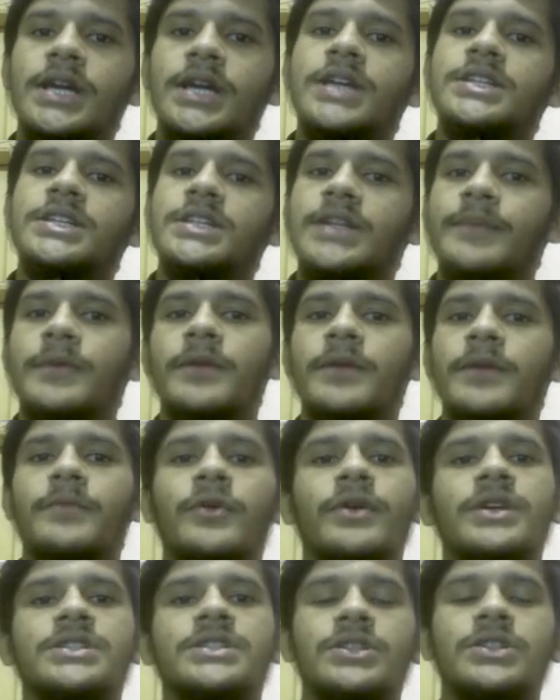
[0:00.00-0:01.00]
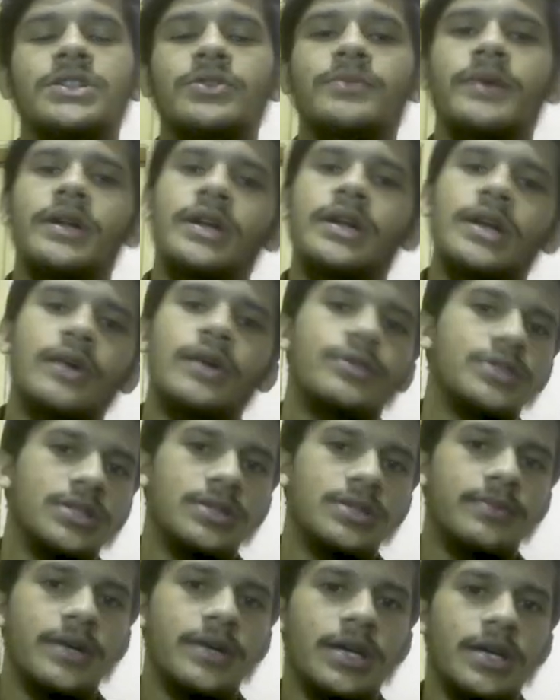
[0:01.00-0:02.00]
সেটা আপনার পক্ষে যেতেও পারে নাও
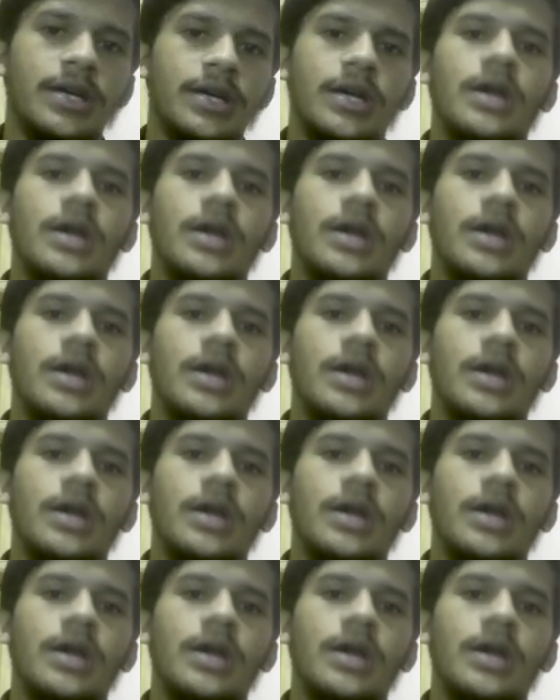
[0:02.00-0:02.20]
যেতে পারে